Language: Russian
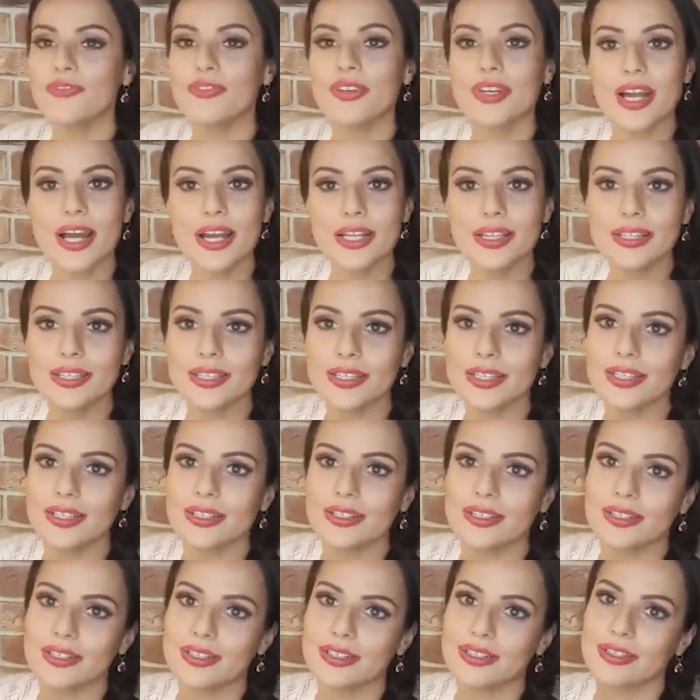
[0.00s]
веранды,
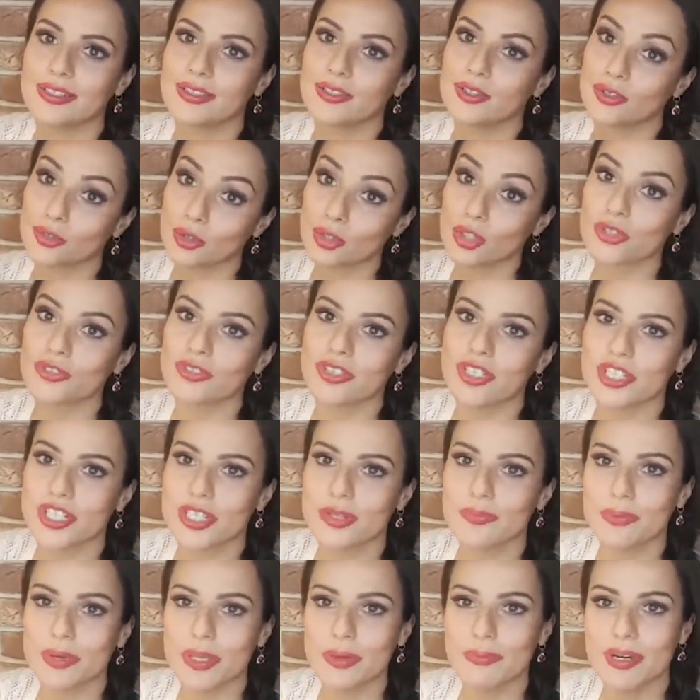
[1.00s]
тоже вы
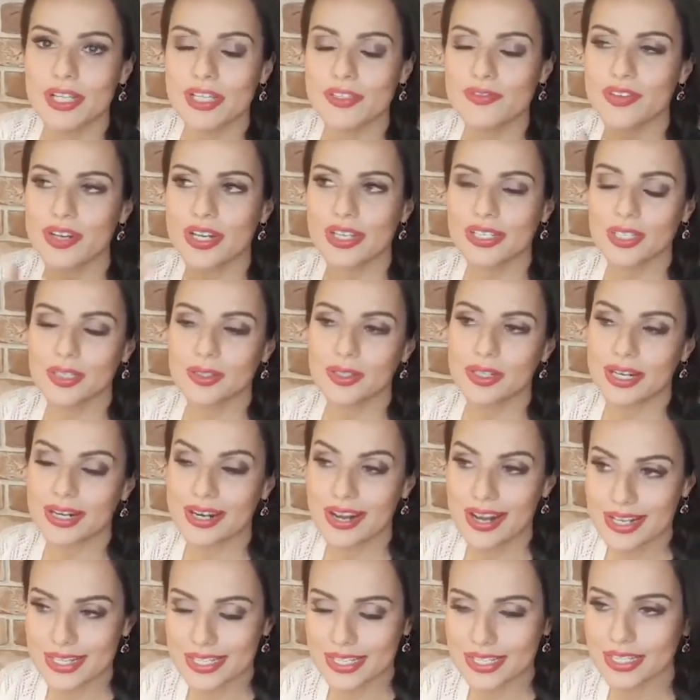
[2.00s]
должны понимать, веранды
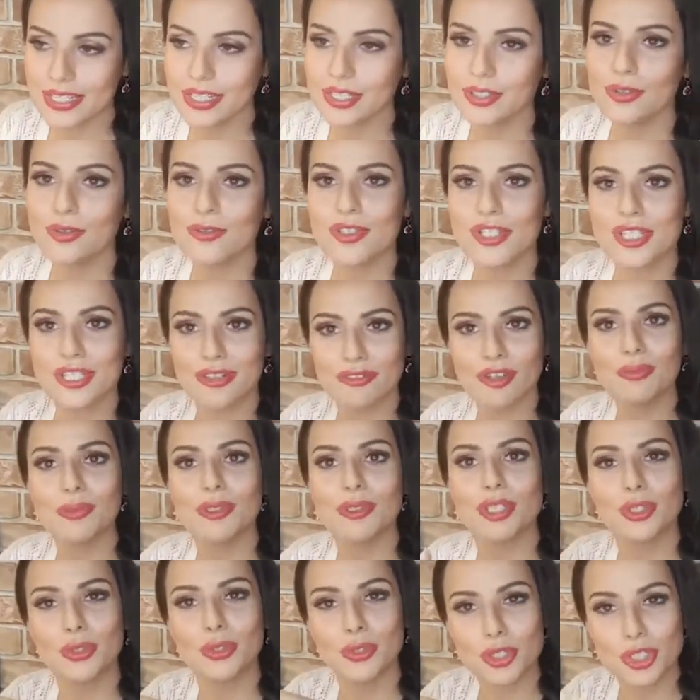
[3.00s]
разные, но в основном
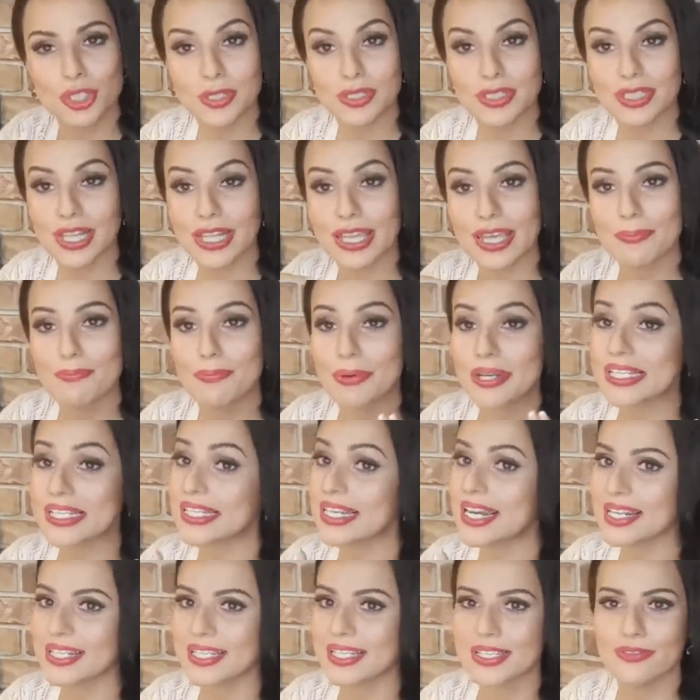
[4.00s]
это тоже такие
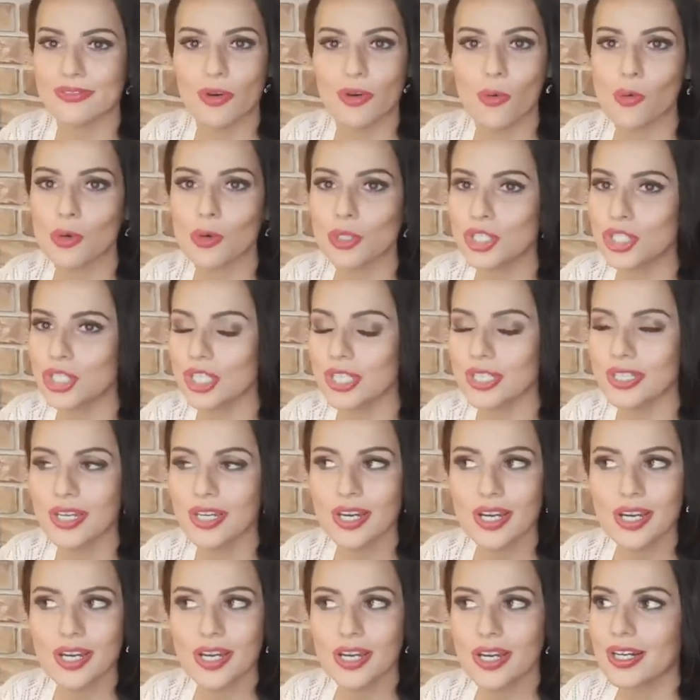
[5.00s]
пространства очень...
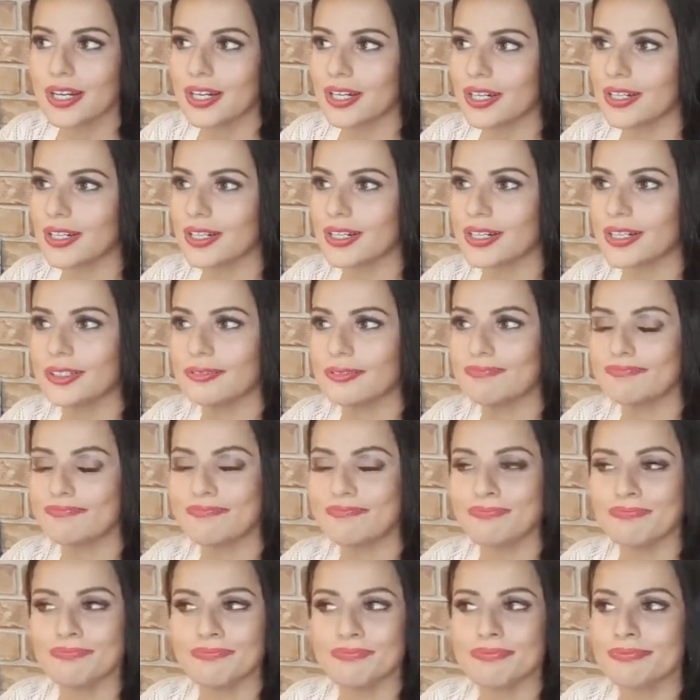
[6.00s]
Эм,